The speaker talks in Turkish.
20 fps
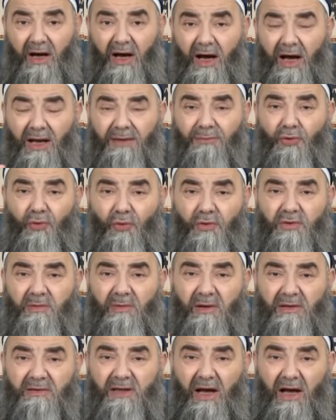Halbuki o
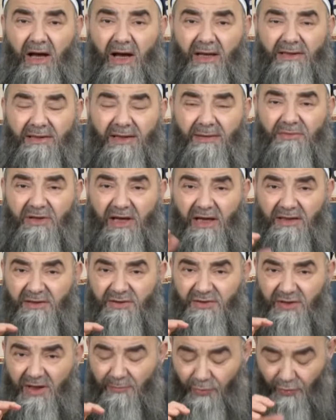zaman da Adem
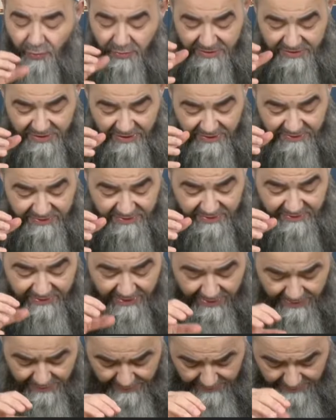kendi çamuru içerisinde